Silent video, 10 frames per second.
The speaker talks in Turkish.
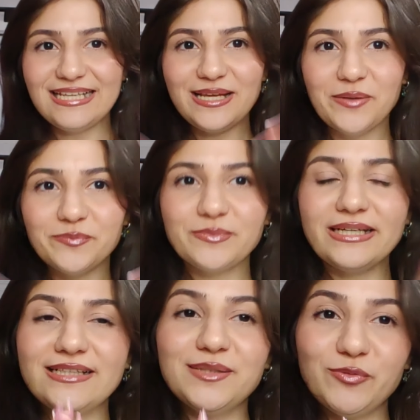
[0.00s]
Selam
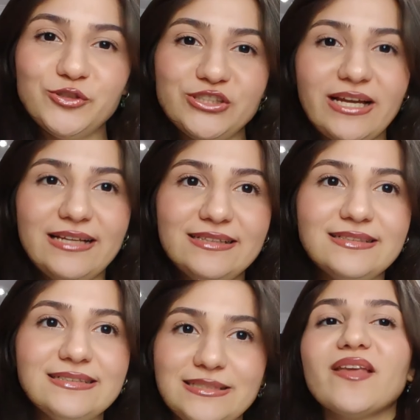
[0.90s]
kanalıma hoş
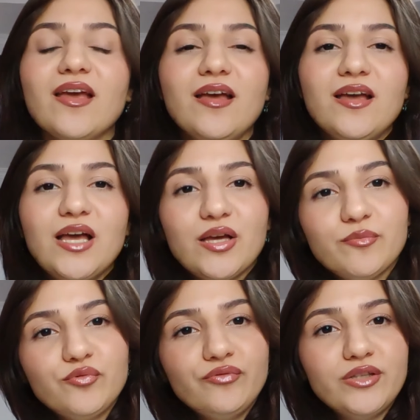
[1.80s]
geldiniz.
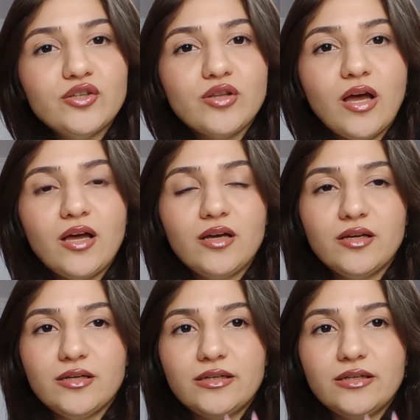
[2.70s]
Bu videoda